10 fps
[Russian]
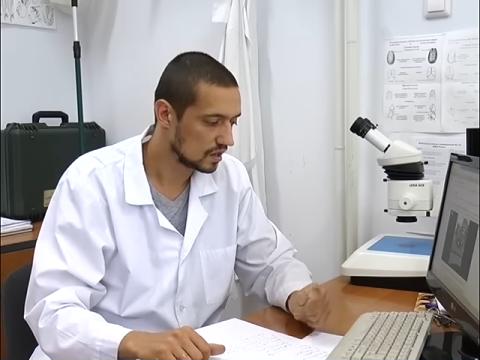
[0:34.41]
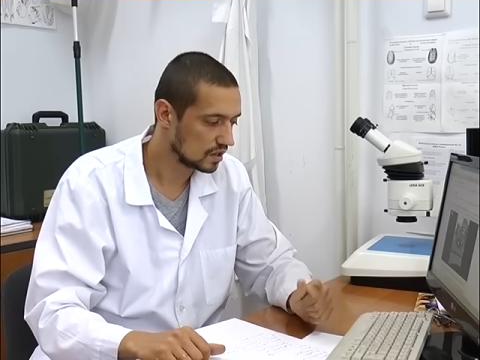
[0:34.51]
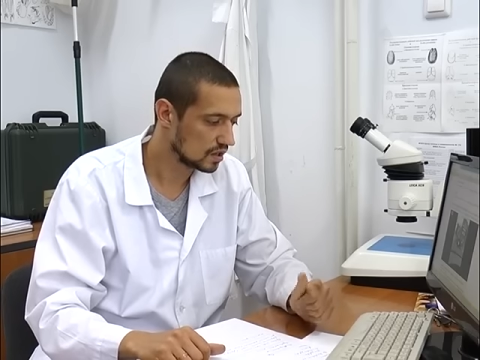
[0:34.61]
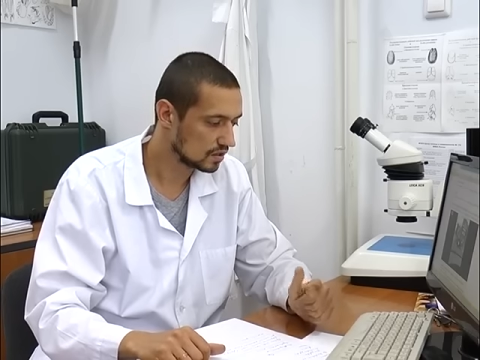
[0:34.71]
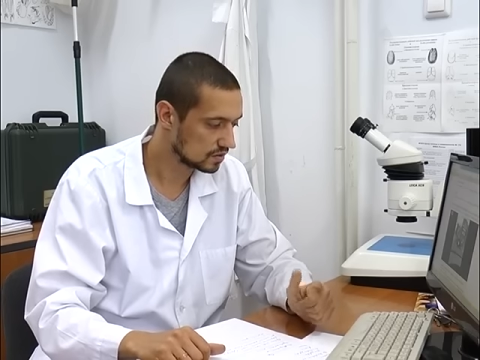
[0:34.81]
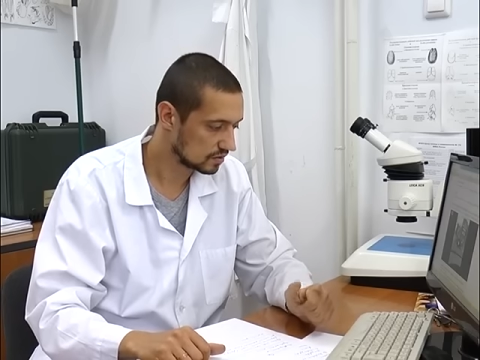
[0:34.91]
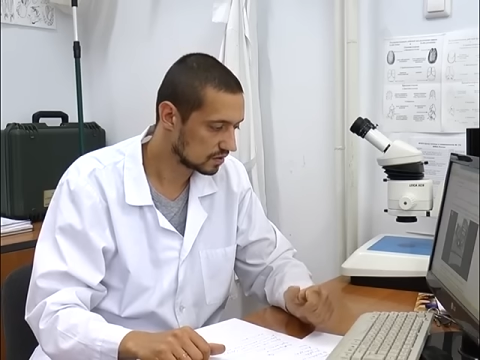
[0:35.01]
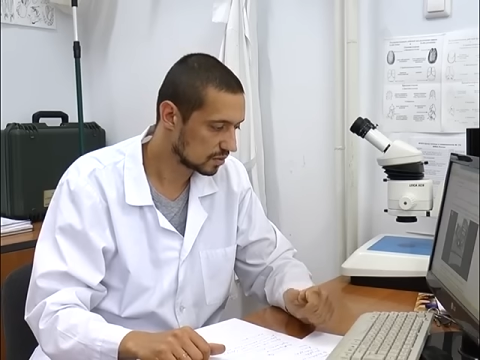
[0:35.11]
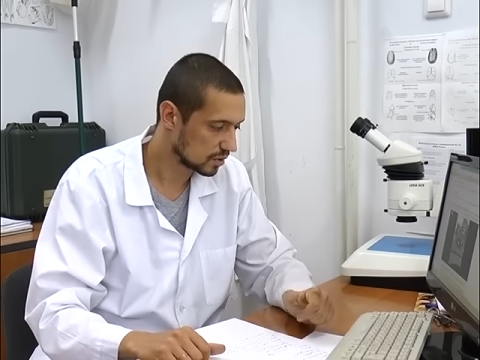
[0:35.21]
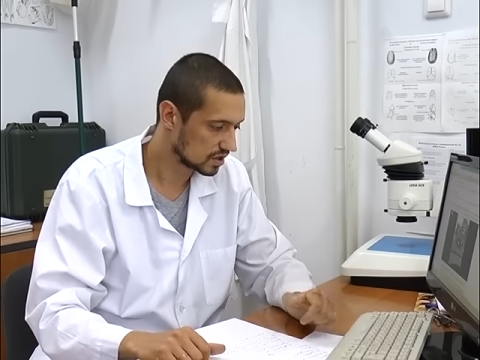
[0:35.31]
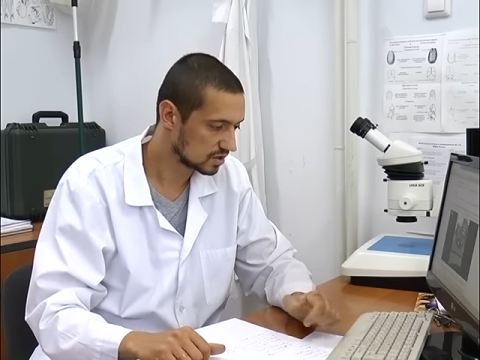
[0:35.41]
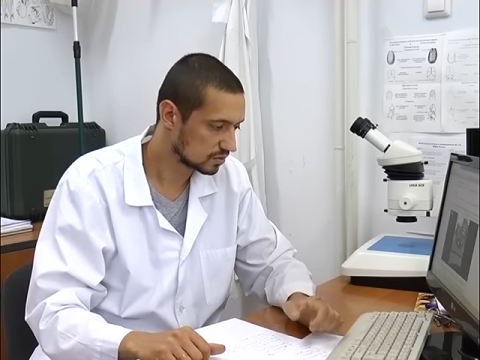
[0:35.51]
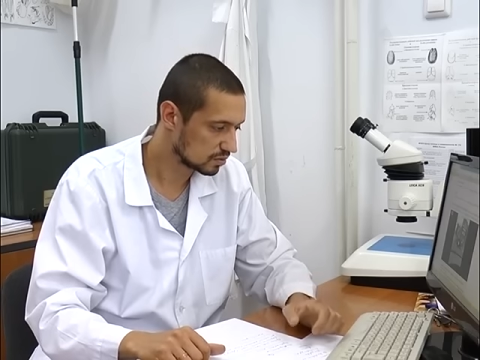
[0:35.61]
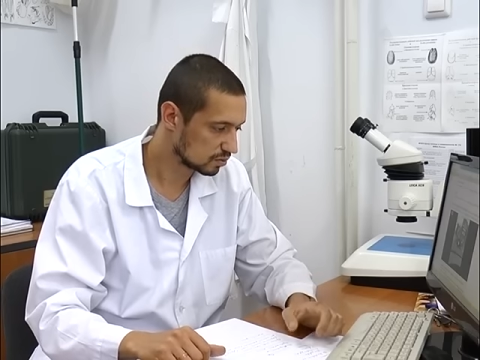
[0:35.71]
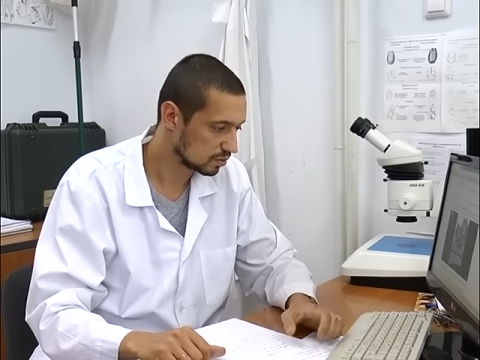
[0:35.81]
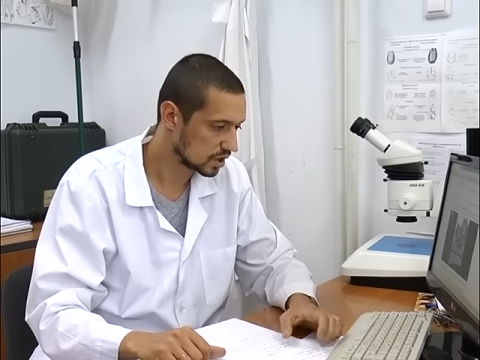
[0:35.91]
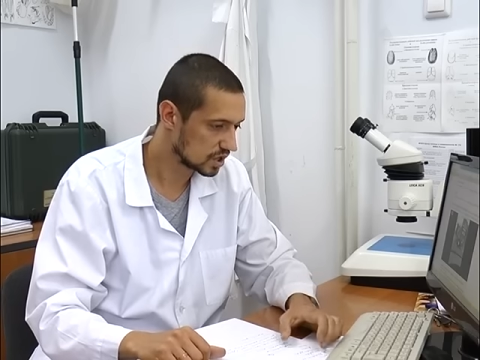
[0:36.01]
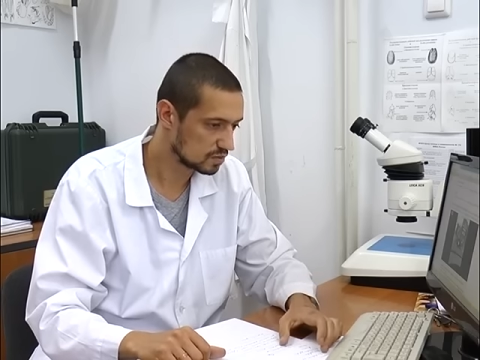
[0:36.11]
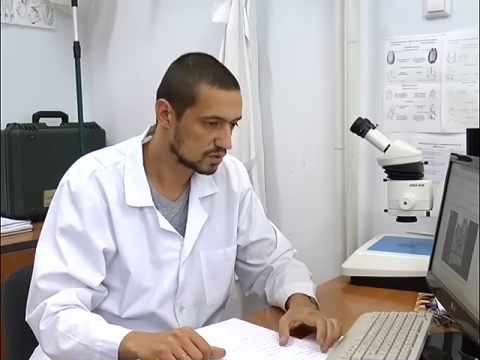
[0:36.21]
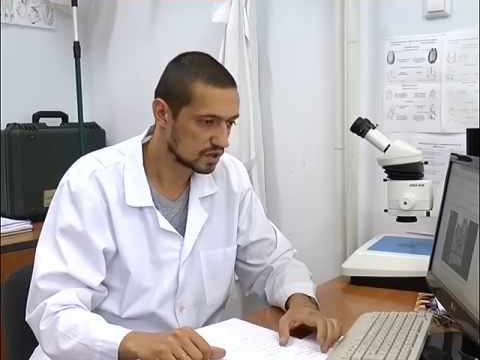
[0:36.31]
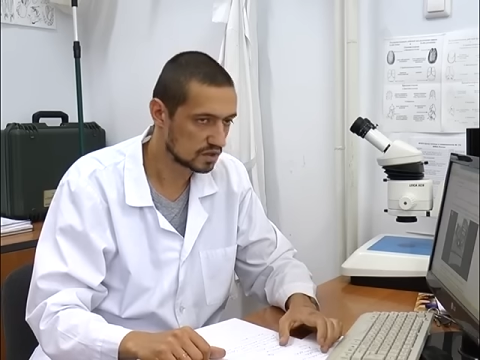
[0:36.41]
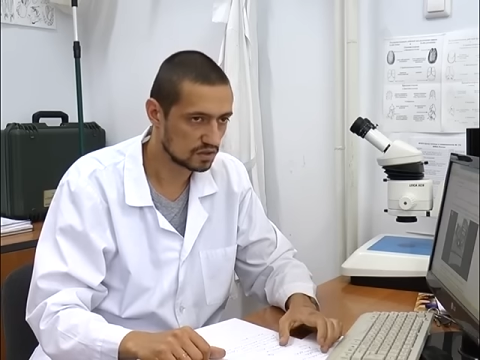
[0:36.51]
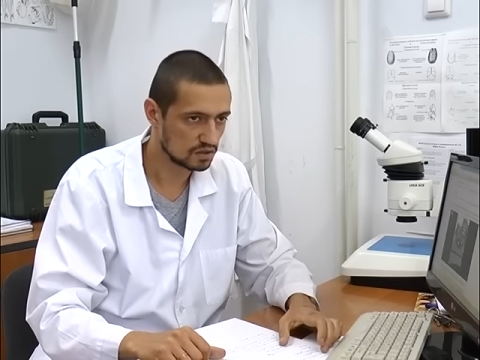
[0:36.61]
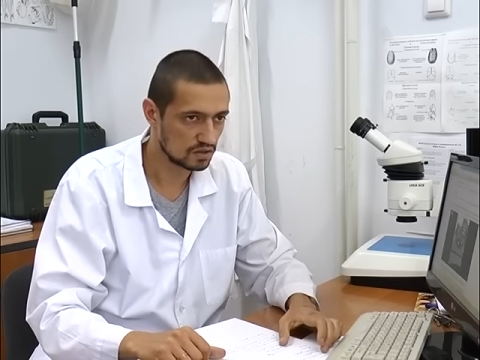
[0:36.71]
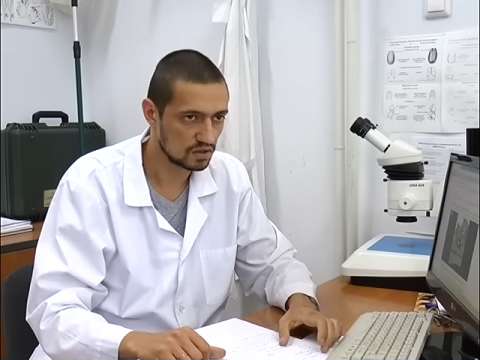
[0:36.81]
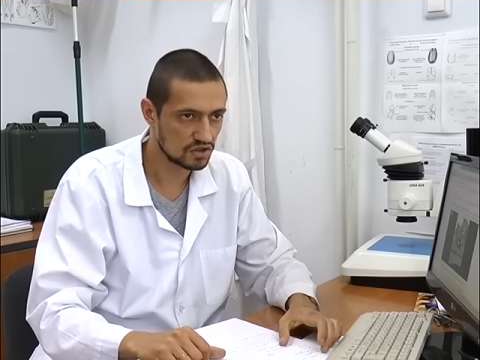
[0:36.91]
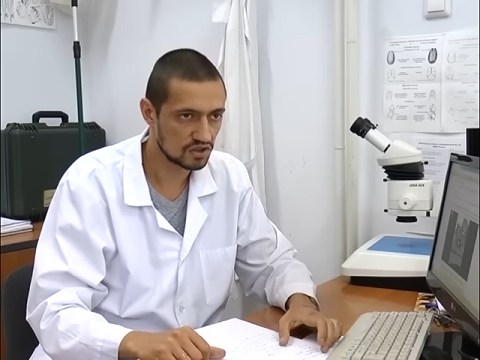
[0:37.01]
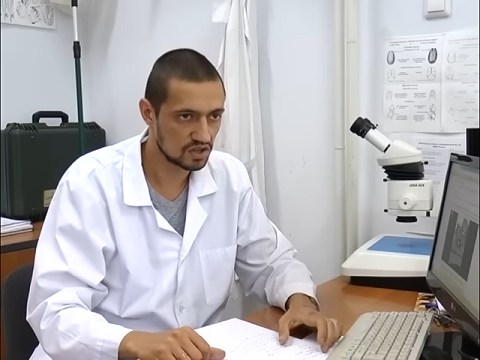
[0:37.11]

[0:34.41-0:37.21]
и э, необходимо соблюдать меры личной